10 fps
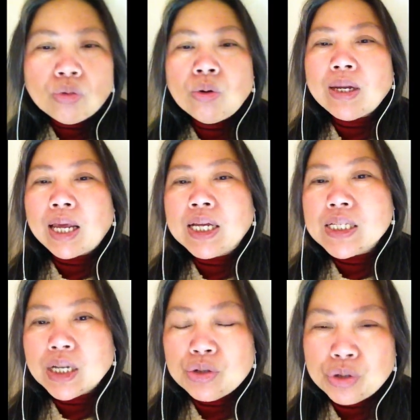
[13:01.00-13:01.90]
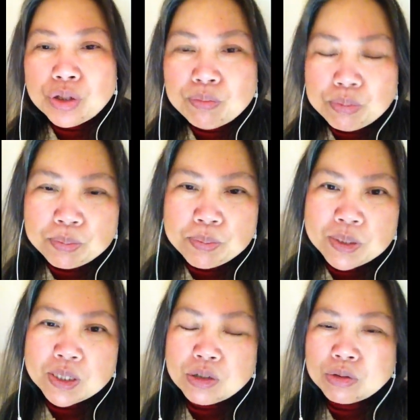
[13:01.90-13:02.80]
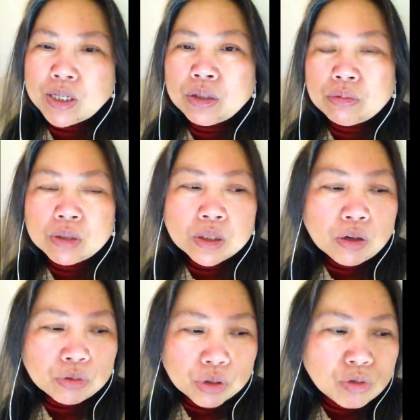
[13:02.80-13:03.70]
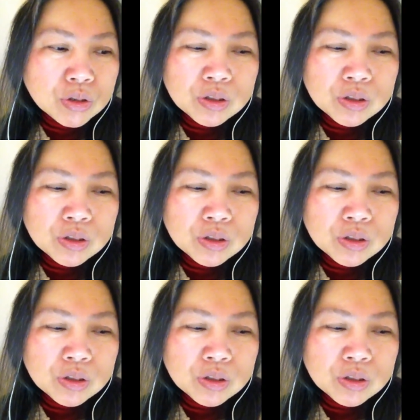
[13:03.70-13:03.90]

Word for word: 中国哪一个掌权的不不是走相同的道路？都